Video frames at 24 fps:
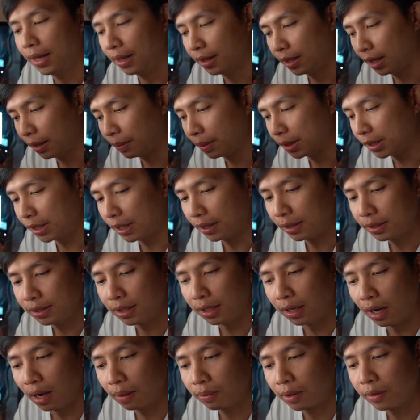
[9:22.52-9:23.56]
thì mình sẽ
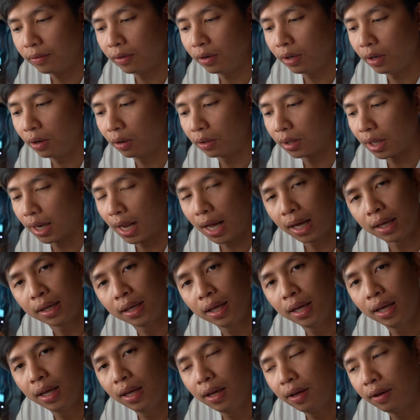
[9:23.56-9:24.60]
xin off cái video tại đây
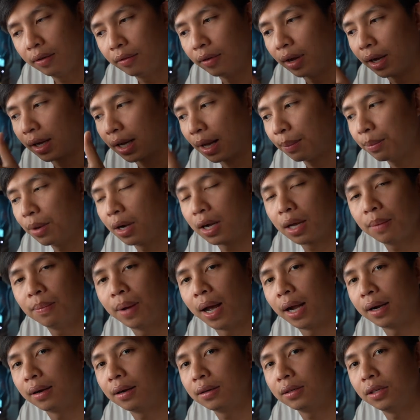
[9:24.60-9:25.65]
và cảm ơn các
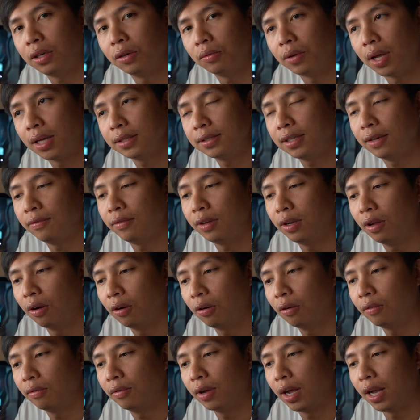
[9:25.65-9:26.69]
bạn rất nhiều đã xem
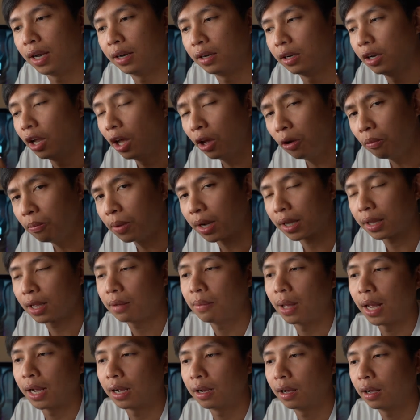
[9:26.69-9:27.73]
video và nếu mà các
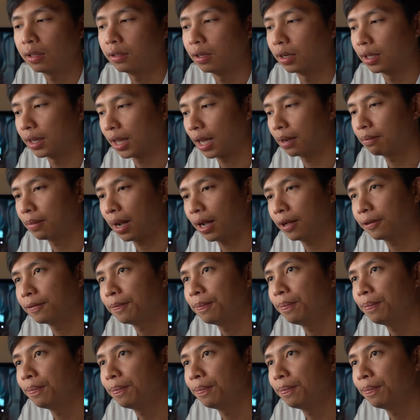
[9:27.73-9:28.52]
bạn có những thắc mắc